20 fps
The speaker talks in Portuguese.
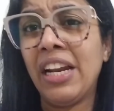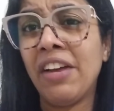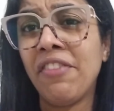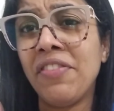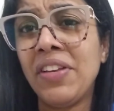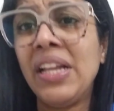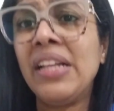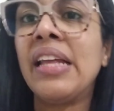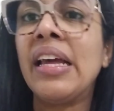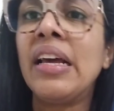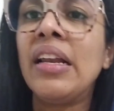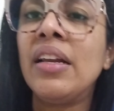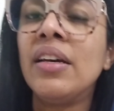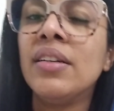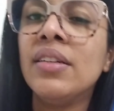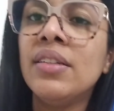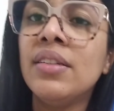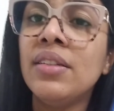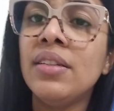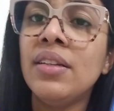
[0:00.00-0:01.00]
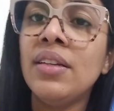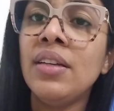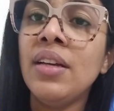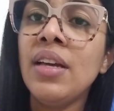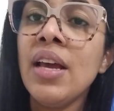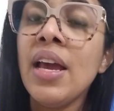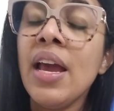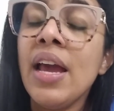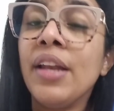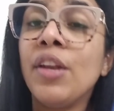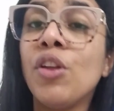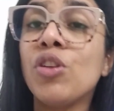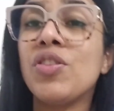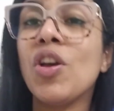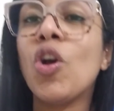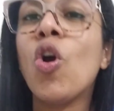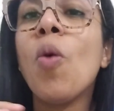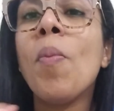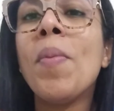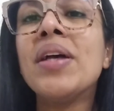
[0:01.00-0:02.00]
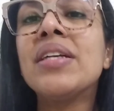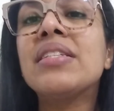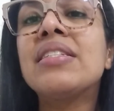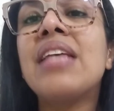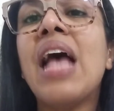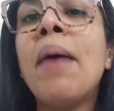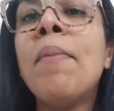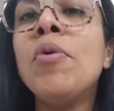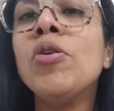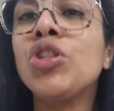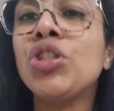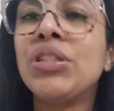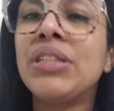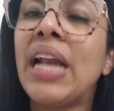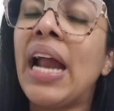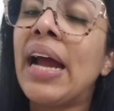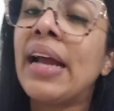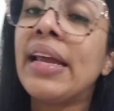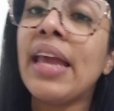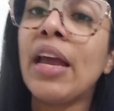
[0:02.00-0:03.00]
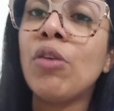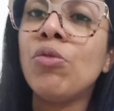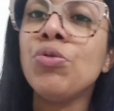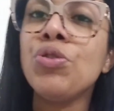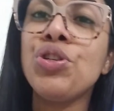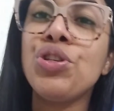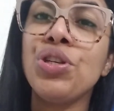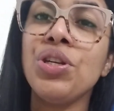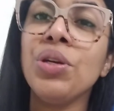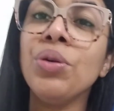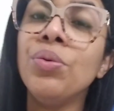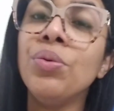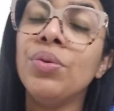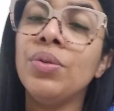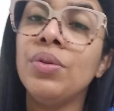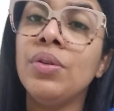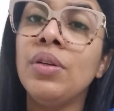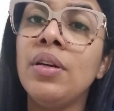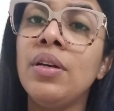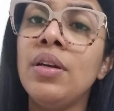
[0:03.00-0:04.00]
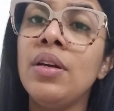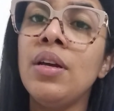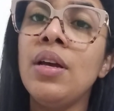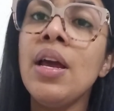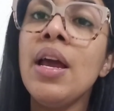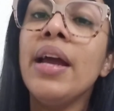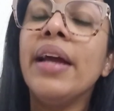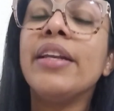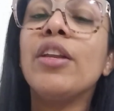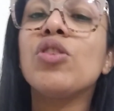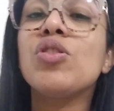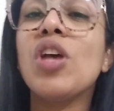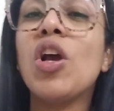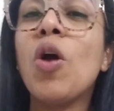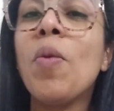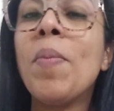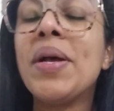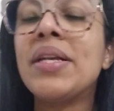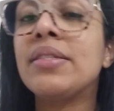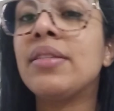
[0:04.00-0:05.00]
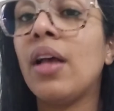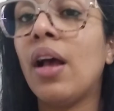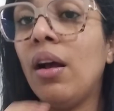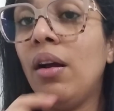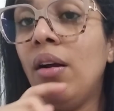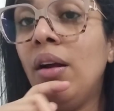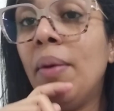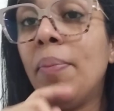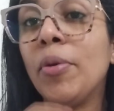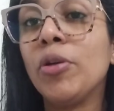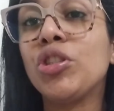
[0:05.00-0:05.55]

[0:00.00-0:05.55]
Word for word: é na vida dela. Deus vai começar a mostrar que é contigo. Deus vai começar a